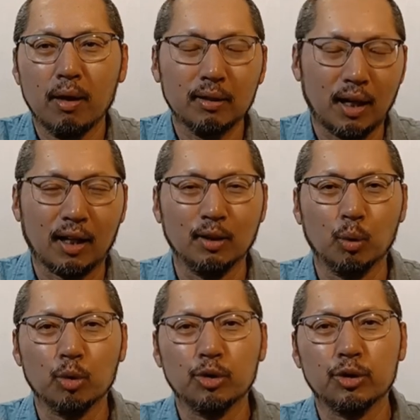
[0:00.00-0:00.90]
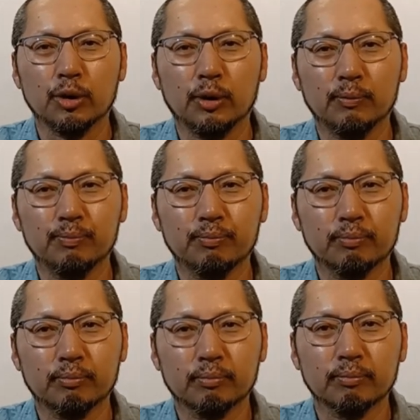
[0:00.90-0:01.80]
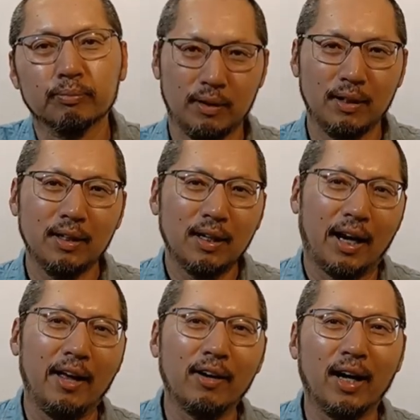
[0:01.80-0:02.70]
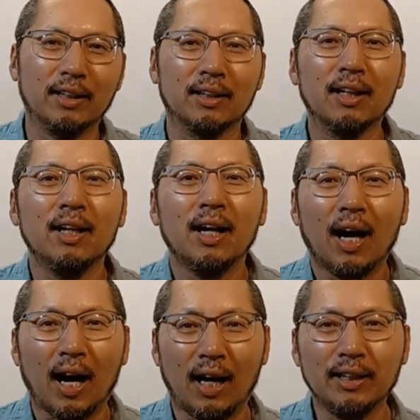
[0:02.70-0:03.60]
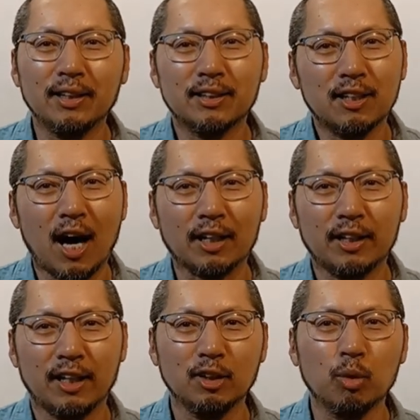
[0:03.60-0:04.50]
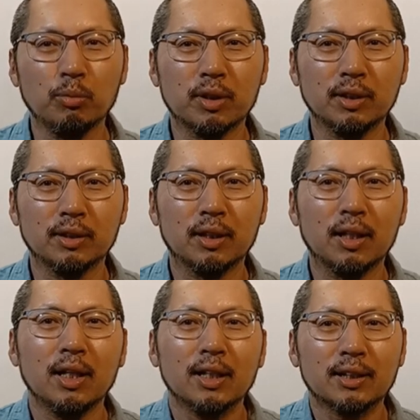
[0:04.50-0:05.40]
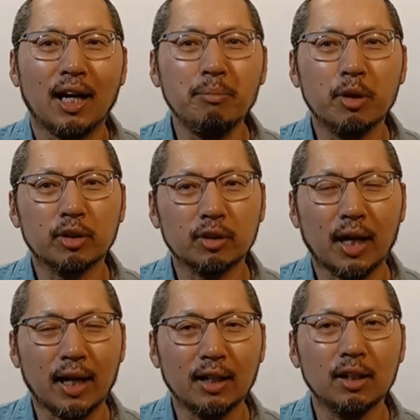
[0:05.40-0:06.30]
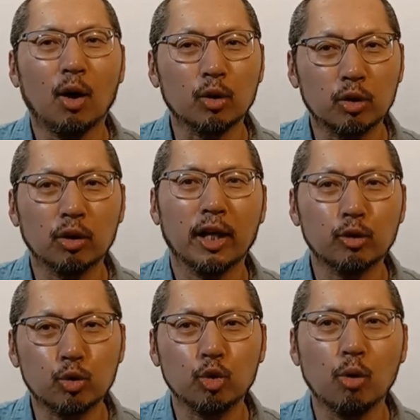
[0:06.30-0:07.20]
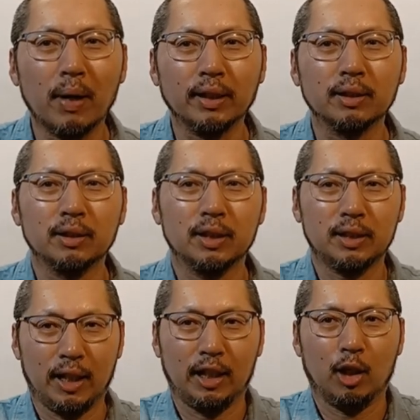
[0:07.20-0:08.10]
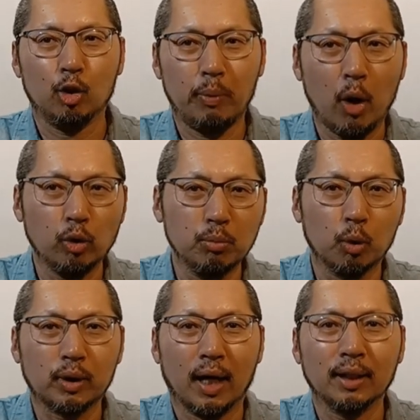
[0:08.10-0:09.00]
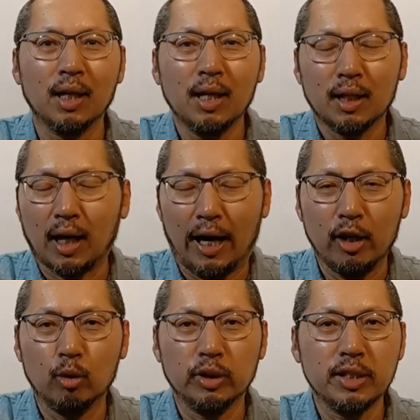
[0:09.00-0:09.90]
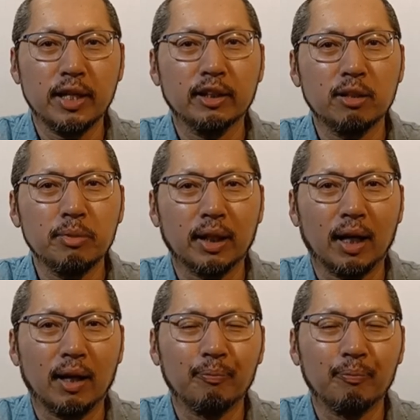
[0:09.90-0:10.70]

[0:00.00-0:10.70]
딱한 노릇이죠. 하여간 아내들을 학대하는 놈들은 살면서 사랑을 어떻게 주고받는지 제대로 배우지 못한 가여운 인생들입니다.